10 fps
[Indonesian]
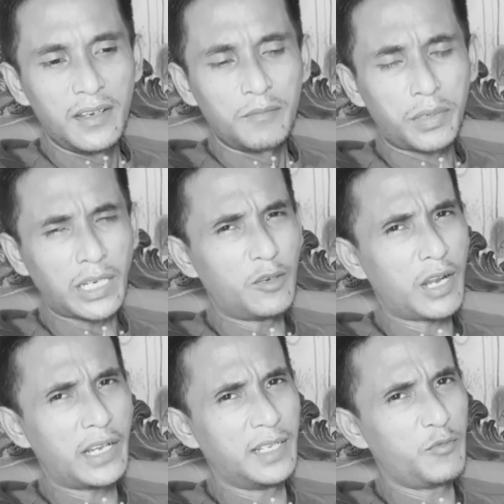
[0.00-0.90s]
Padahal
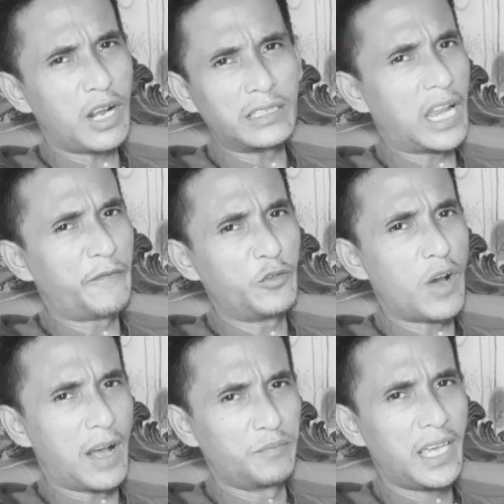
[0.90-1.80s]
orang ini bukan salafi
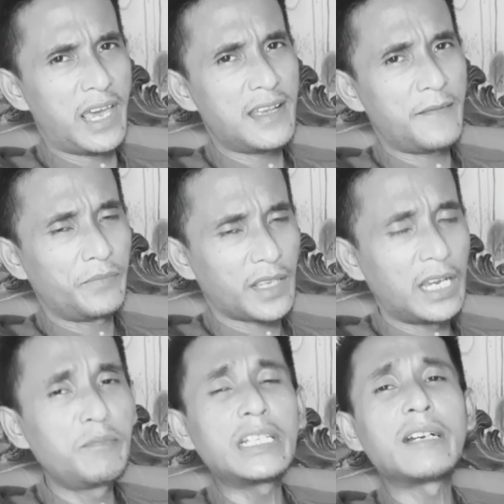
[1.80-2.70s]
wahabi kayaknya.
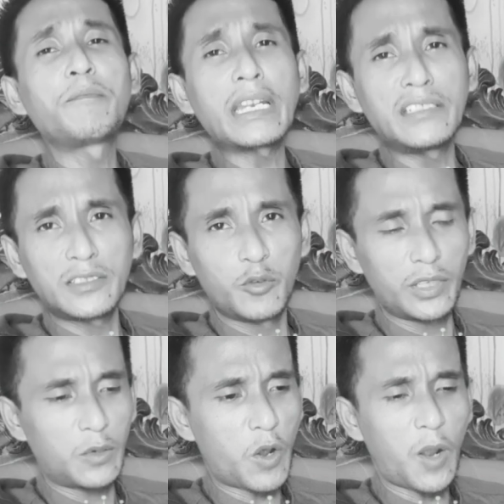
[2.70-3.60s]
Lebih ke persis
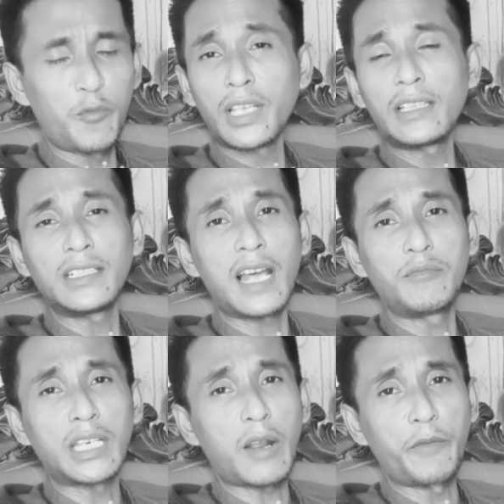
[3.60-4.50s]
mungkin. Walaupun saya tidak
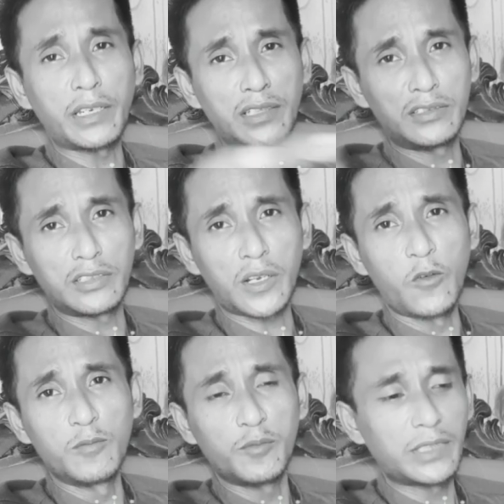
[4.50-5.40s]
bicara persis secara
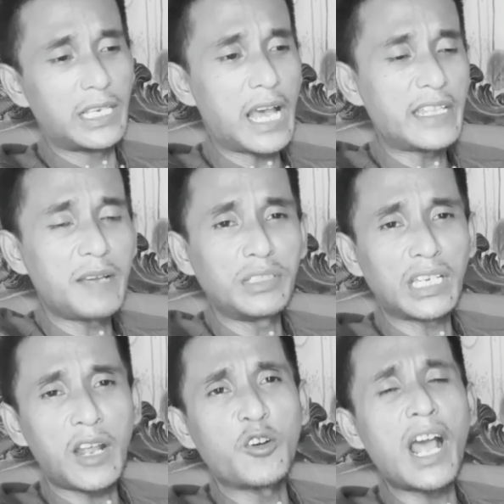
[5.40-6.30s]
umum. Saya hanya
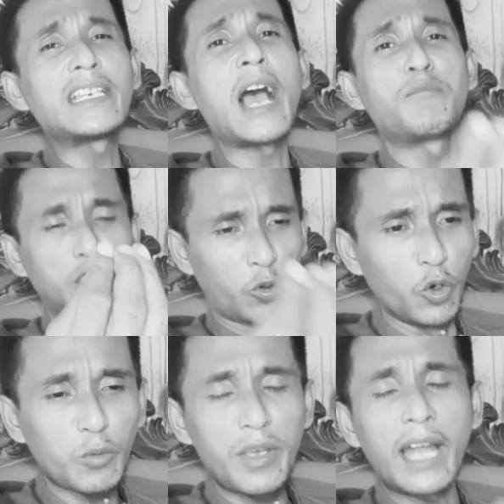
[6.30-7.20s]
bicara orang yang
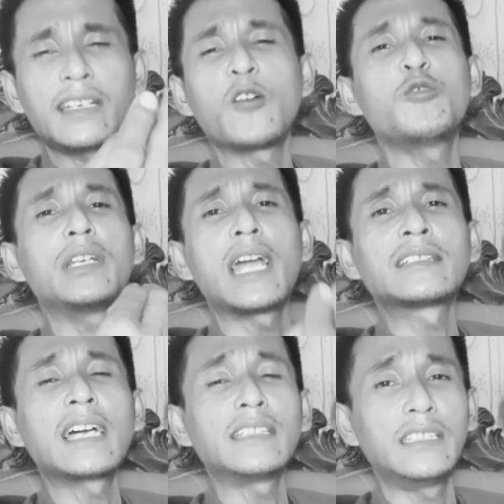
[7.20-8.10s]
masyhur di annahu min
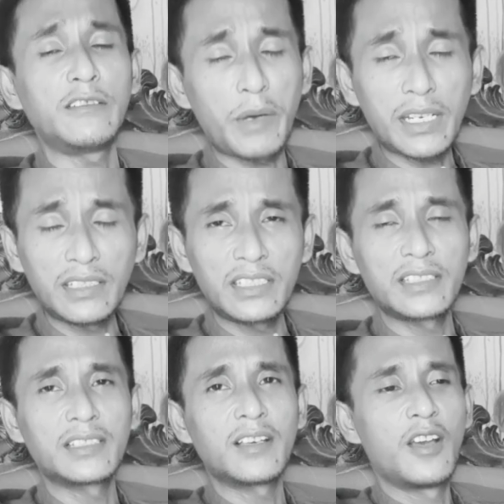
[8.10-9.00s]
asati di persis.
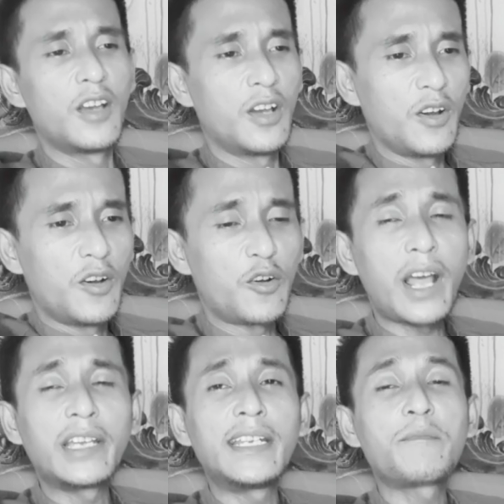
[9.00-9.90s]

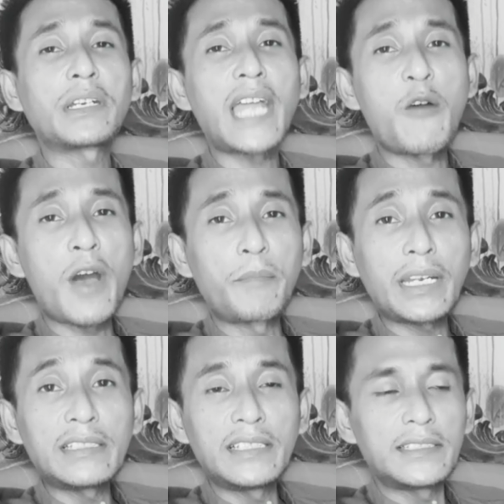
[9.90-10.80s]
Orang ini pendakwah
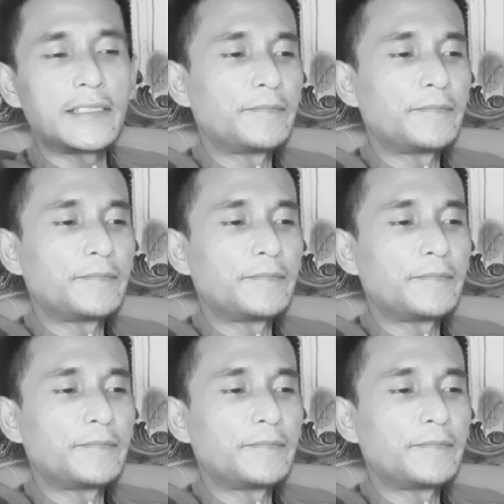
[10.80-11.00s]
persis.